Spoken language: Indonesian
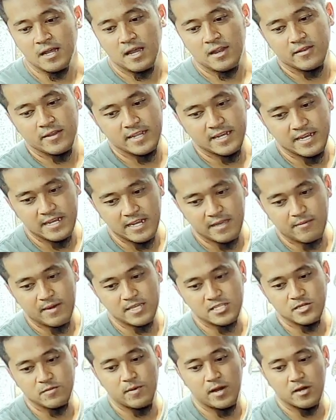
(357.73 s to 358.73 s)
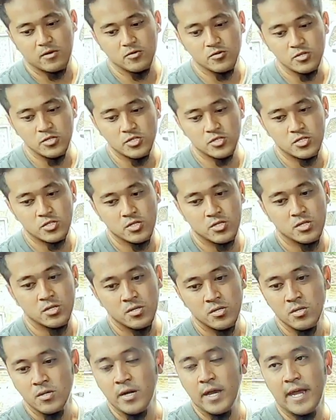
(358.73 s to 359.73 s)
kalau ini nih masih bagus
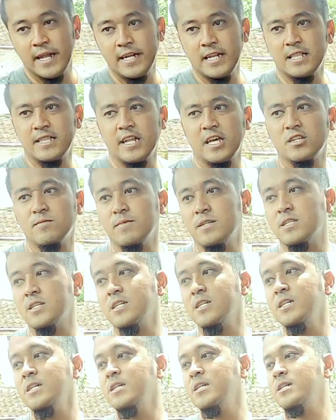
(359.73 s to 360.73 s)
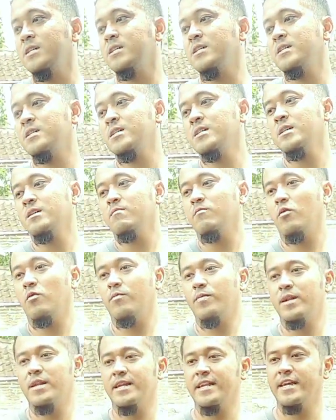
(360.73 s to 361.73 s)
handle transmisi
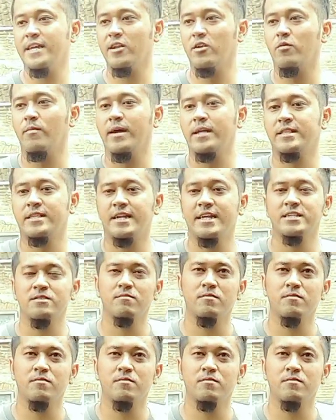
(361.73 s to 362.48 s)
mobil ini kilometernya